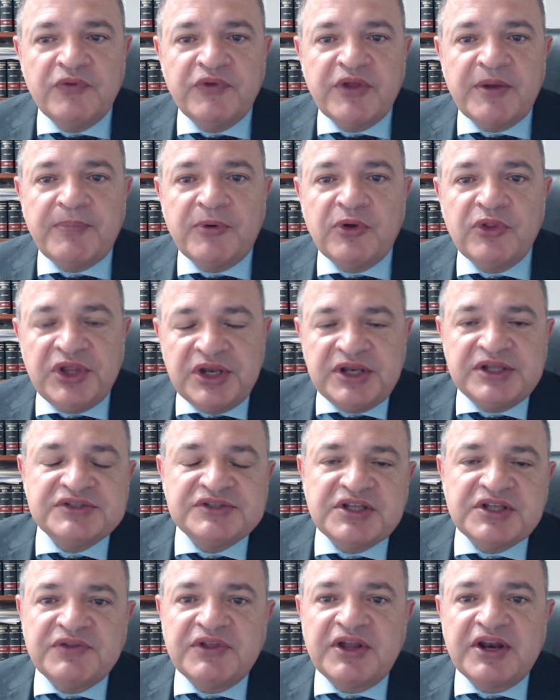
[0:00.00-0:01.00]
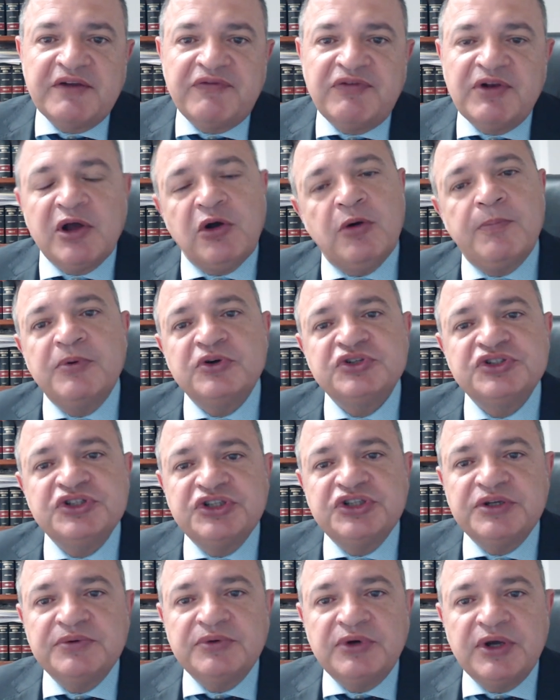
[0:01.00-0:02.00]
de poderes, tiene reflejo
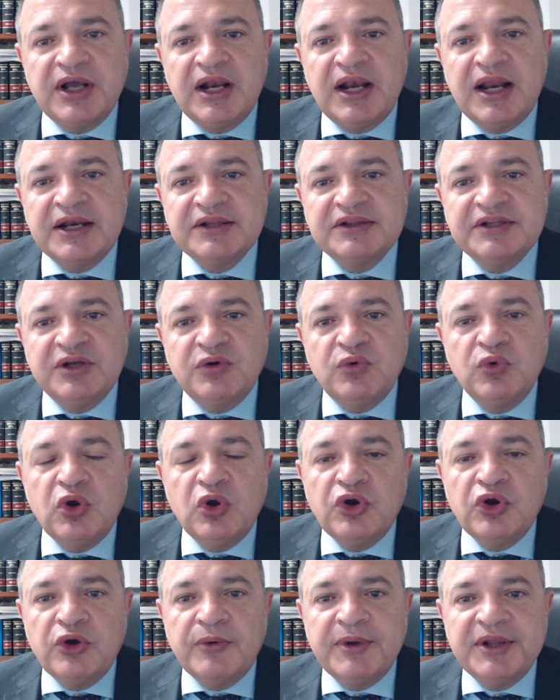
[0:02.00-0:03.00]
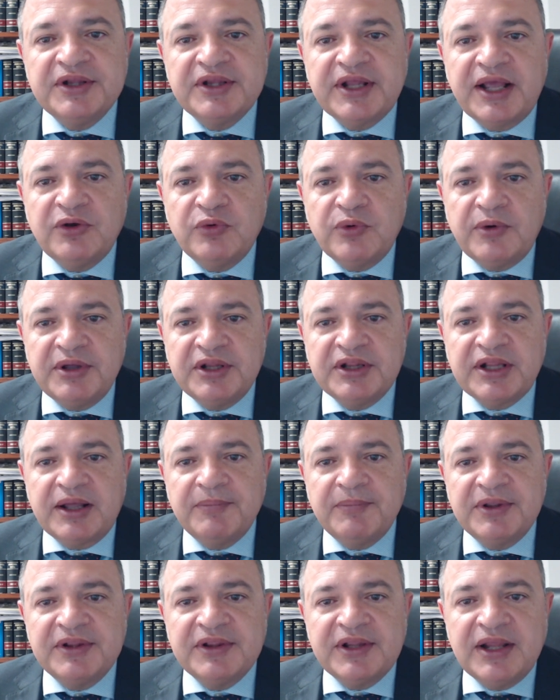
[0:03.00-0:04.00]
positivo en el artículo 99
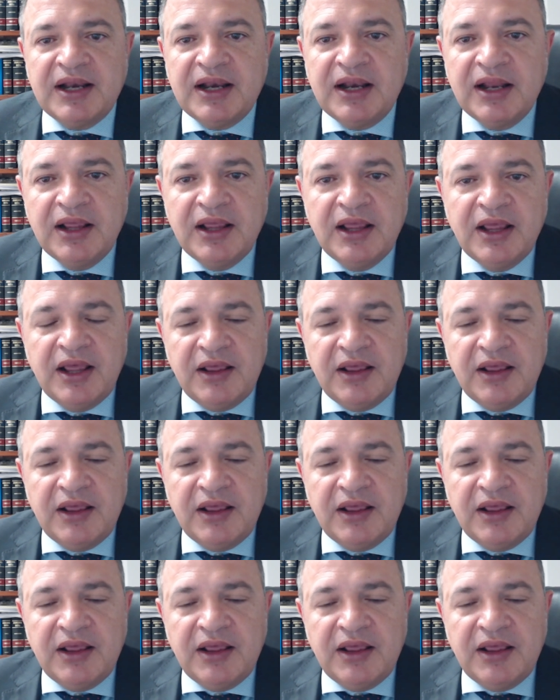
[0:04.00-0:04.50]
también del